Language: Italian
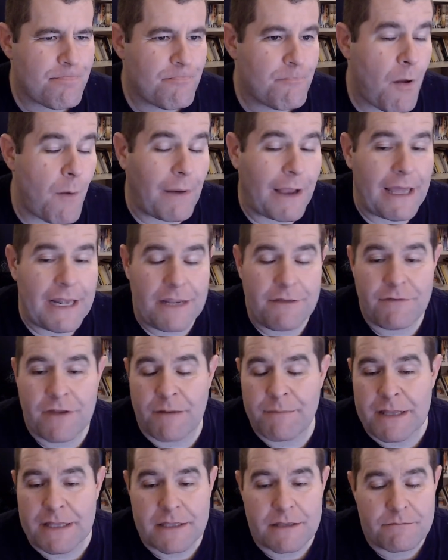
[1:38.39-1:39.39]
Poi magari
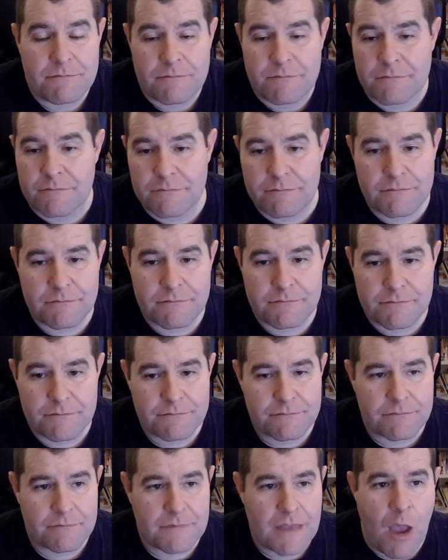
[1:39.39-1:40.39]
veramente
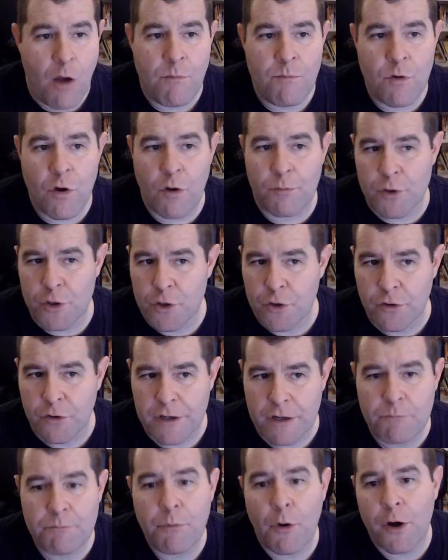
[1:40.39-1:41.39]
è una mia
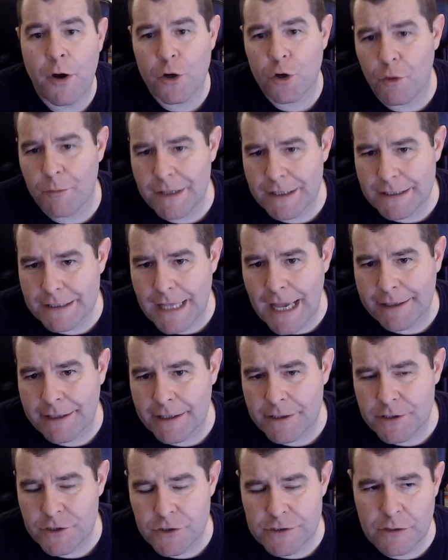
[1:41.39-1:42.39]
opinione, un po'
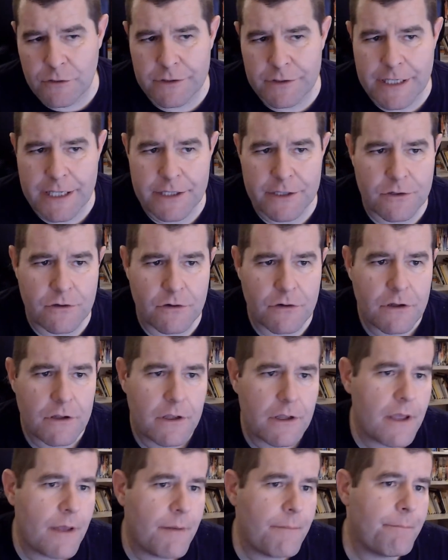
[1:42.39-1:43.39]
argomentata, ci sono stato dentro,
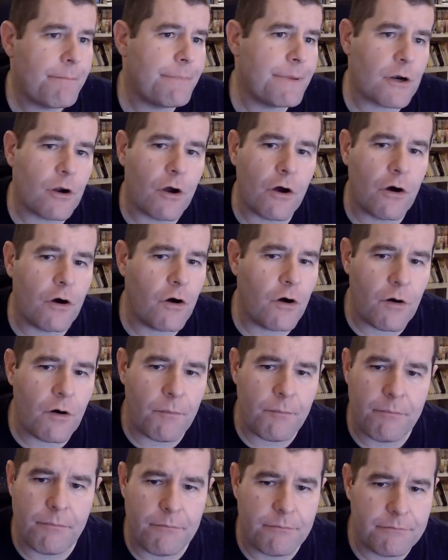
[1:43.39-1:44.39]
però